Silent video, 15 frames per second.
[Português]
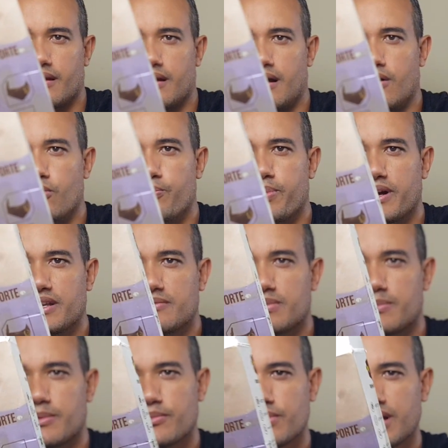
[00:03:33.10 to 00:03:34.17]
a roupa
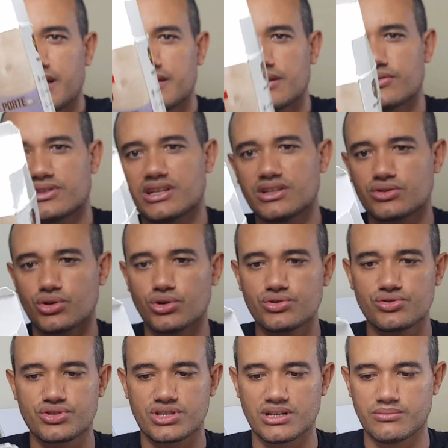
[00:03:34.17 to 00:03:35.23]
íntima para mulher. Então tem
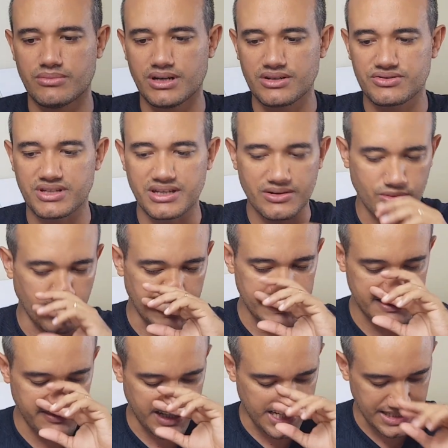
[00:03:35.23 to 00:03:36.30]
todos os tamanhos, tem
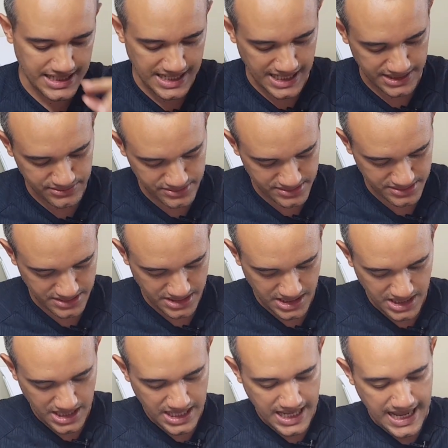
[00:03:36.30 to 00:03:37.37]
cores variados.
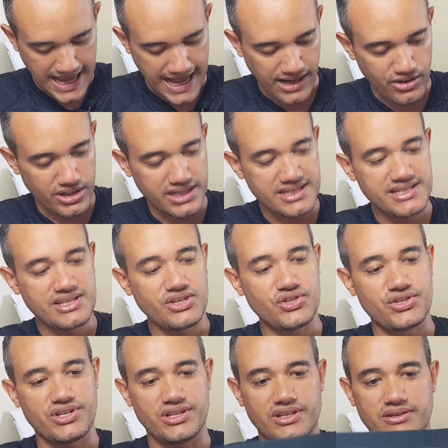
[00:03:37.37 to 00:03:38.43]
Agora
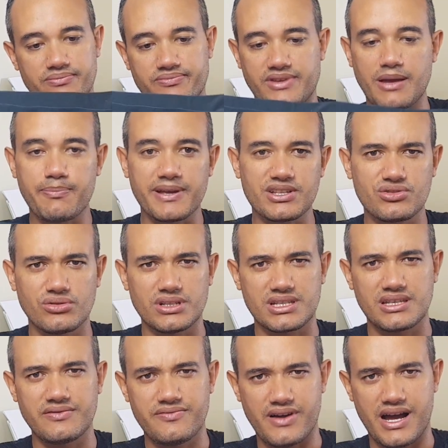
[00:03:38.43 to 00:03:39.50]
existe, tem pessoas
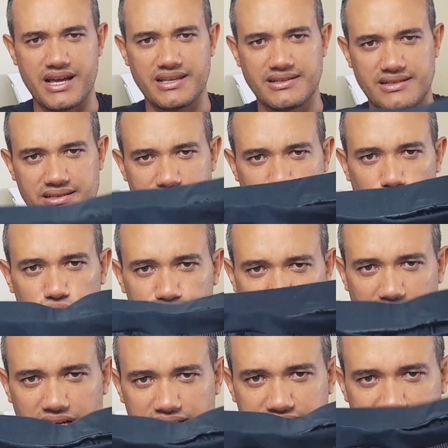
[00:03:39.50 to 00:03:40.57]
que vai
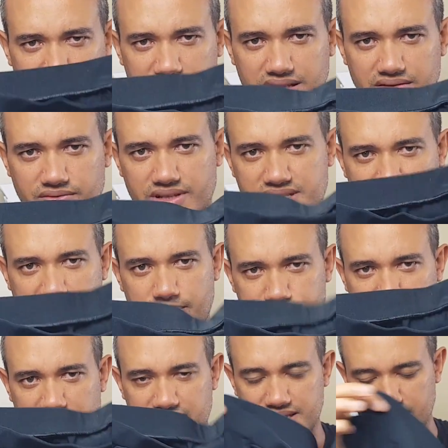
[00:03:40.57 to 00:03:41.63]
gostar disso aqui, vai se
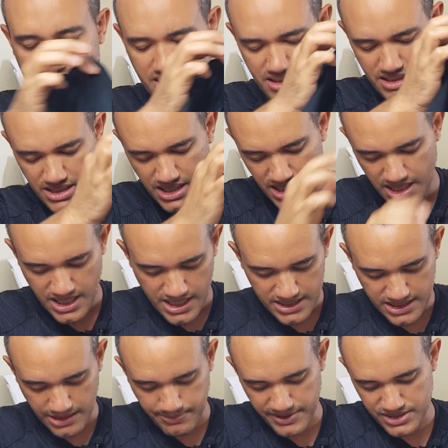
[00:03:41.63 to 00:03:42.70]
adaptar a isso aqui.
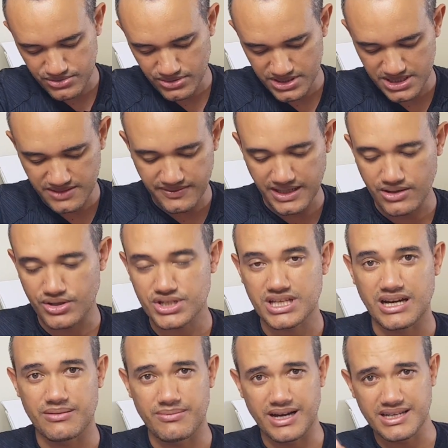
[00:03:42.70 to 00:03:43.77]
Tem pessoas que vai
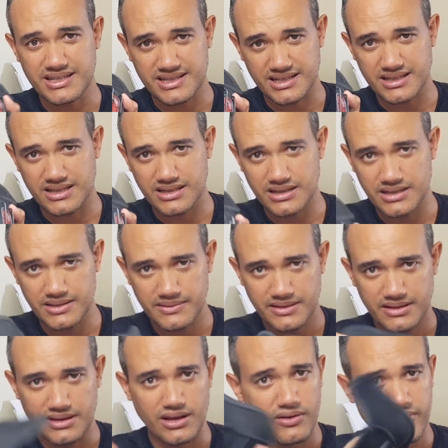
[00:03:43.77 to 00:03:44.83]
gostar mais disso aqui,
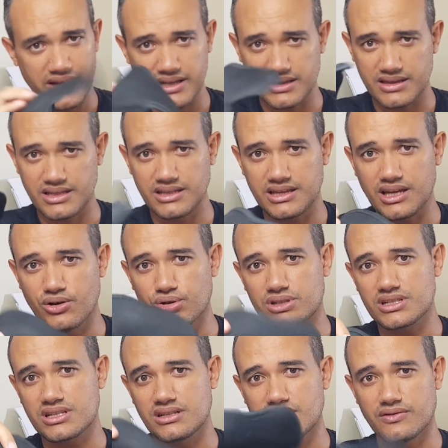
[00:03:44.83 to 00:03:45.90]
não vai e tem
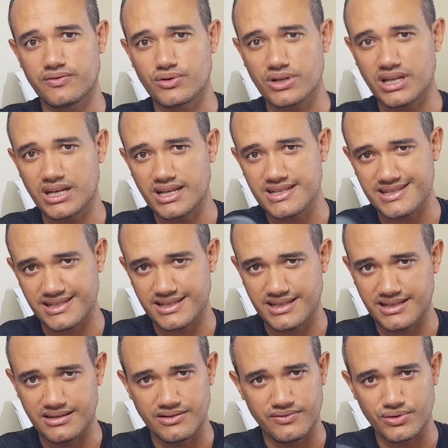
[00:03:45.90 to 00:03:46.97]
outras que não vão querer isso
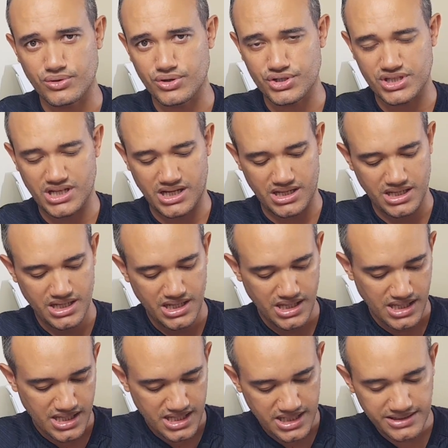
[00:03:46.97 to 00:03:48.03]
aqui, não vão gostar.
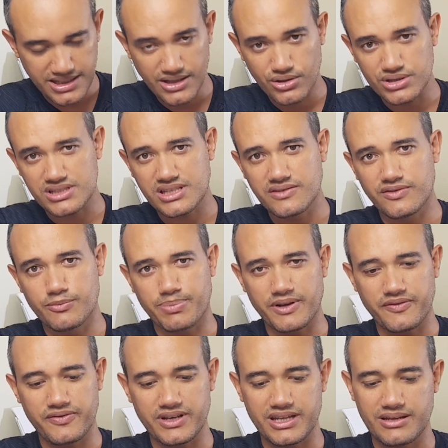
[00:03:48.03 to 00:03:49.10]
E tem outras que vão
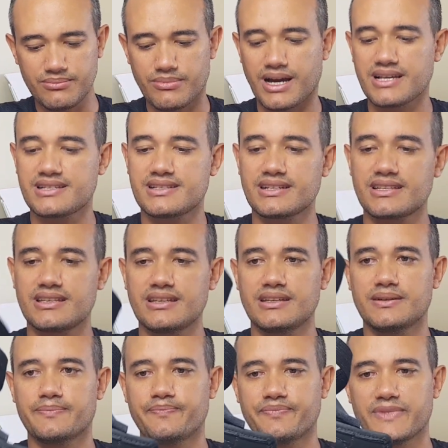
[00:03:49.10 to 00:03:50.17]
preferir mais isso
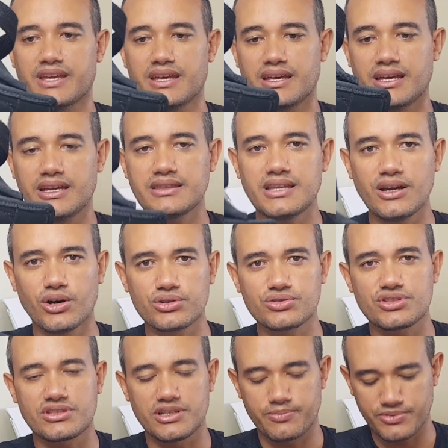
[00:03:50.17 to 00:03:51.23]
aqui. E tem
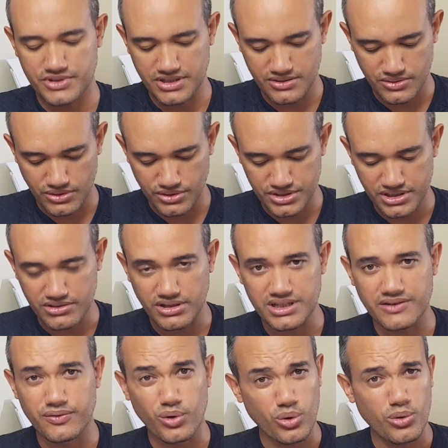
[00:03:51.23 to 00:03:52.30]
outros tipos de couro que eu
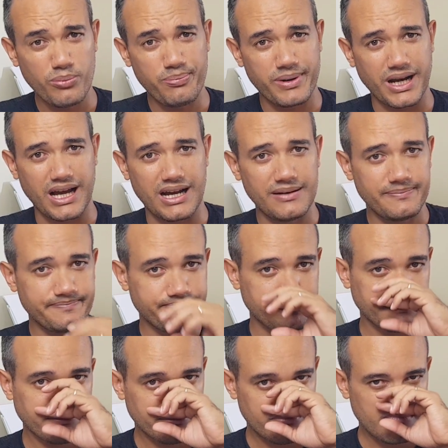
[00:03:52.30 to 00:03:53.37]
ainda vou comprar
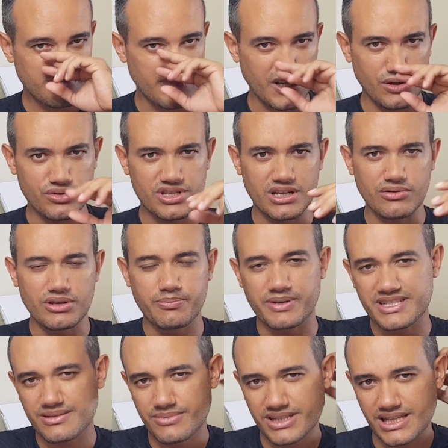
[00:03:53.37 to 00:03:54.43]
ou se é alguma
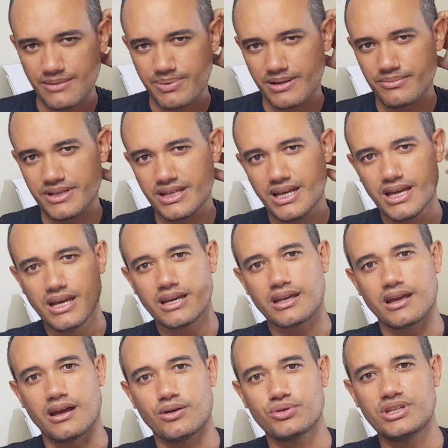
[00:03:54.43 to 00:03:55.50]
empresa mandar para mim,
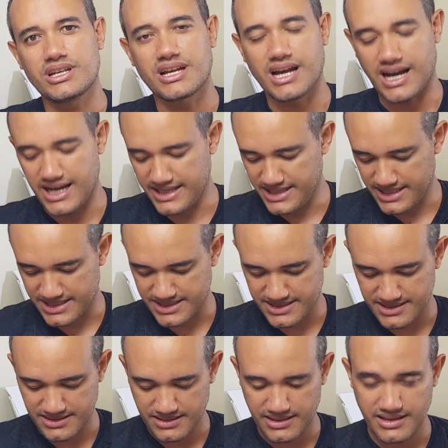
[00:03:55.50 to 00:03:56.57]
que é o de
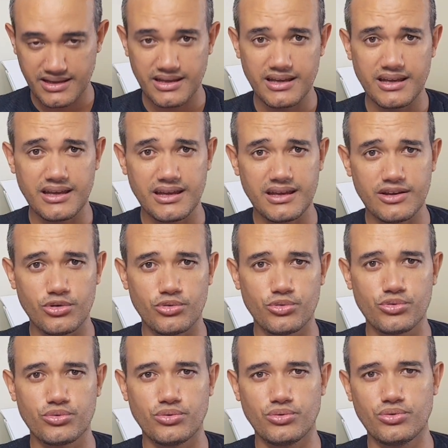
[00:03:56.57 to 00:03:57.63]
Kydex, que
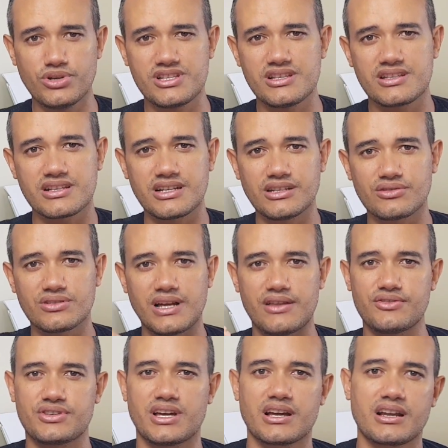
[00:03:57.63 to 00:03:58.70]
os inscritos lá
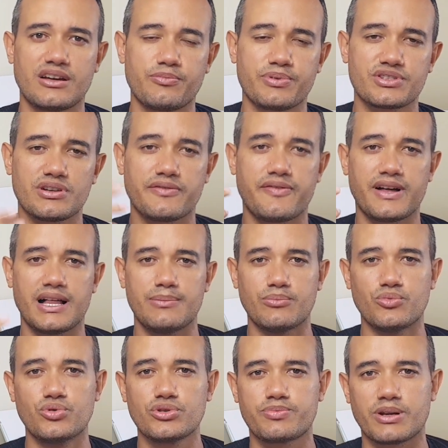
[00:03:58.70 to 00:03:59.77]
no Instagram, o pessoal fala
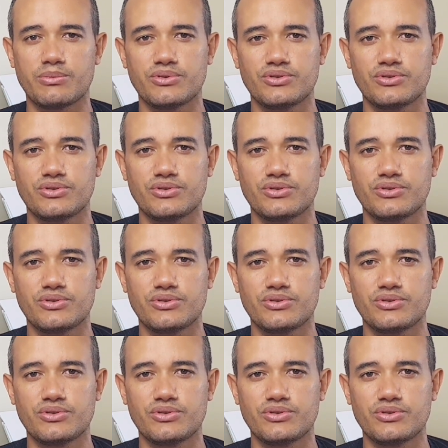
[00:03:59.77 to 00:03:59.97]
muito para